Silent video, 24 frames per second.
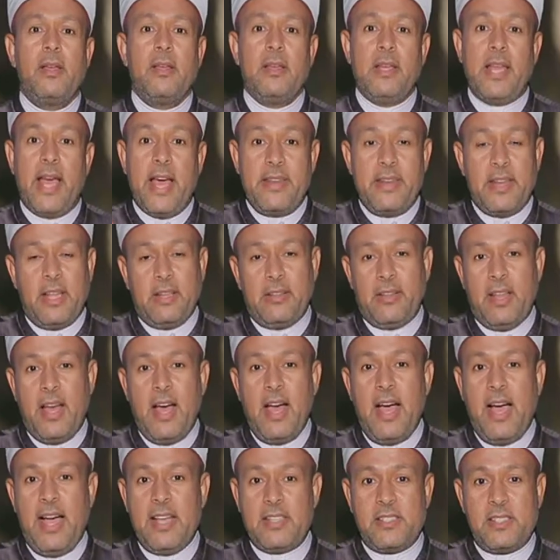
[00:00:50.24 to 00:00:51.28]
لأن
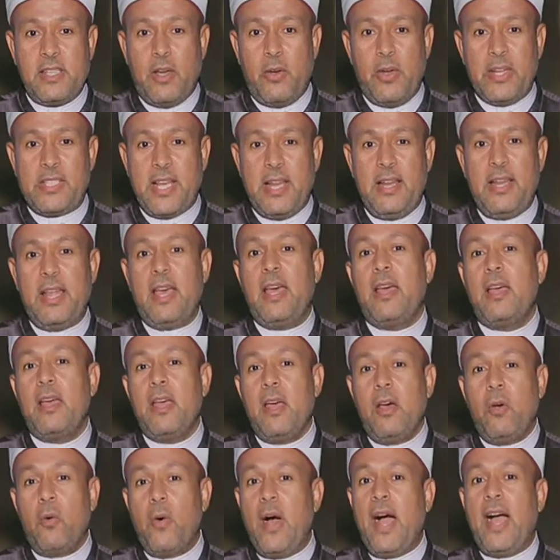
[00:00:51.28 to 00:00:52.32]
الله عز وجل
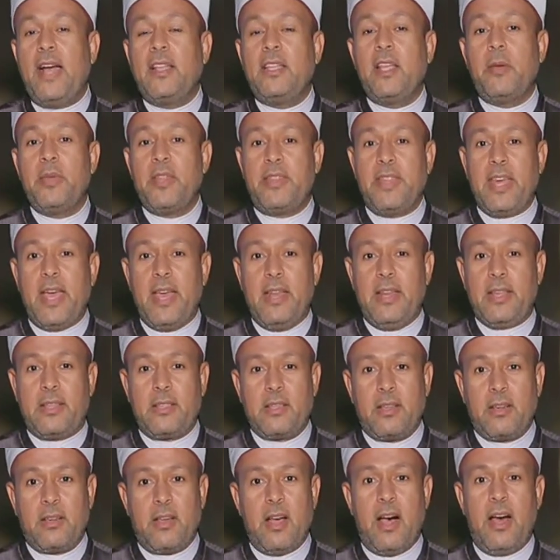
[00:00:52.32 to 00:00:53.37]
وعد
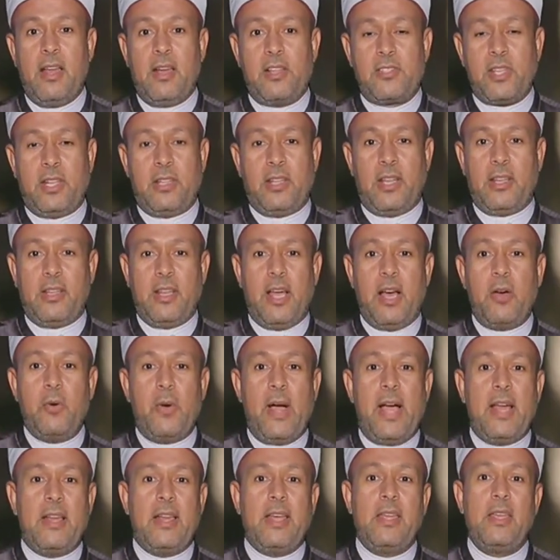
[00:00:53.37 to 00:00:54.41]
بذلك قال صلى الله
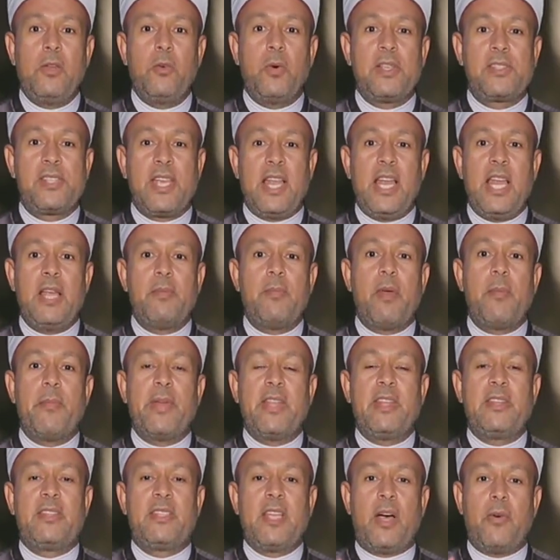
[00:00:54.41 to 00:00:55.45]
عليه وسلم
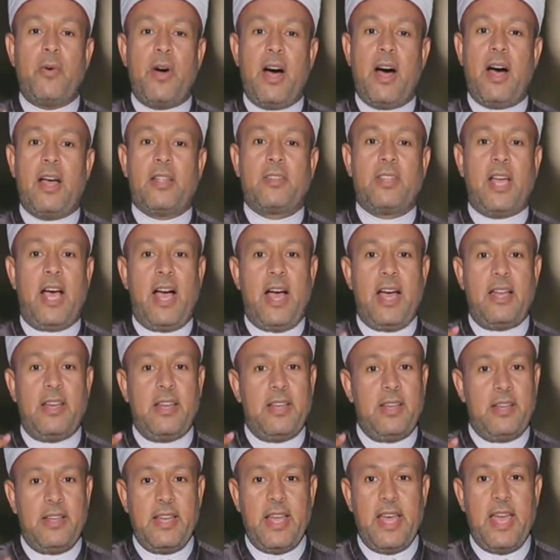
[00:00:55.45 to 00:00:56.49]
من تواضع
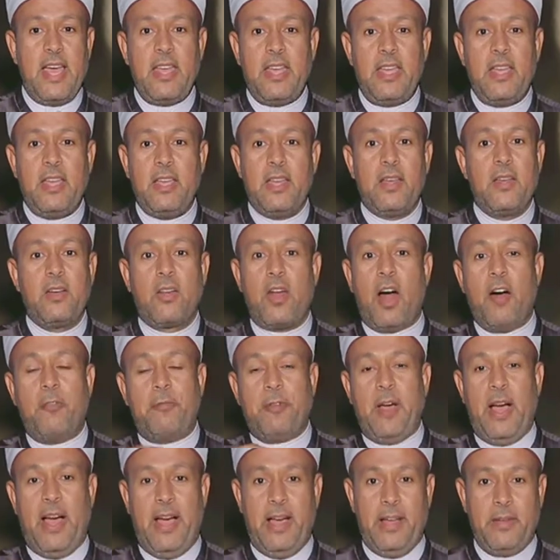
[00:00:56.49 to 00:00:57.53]
لله
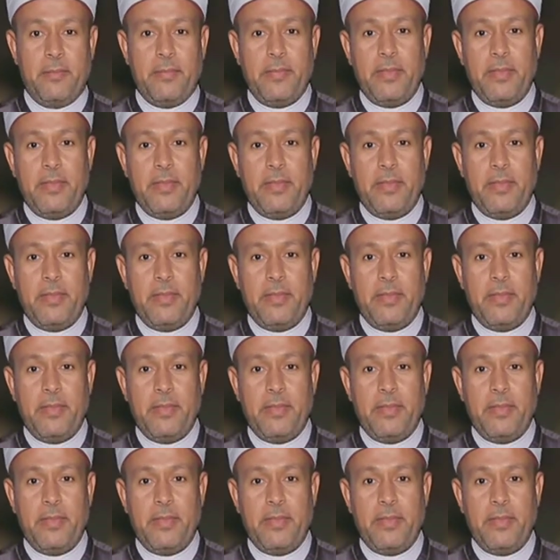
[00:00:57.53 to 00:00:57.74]
رفعه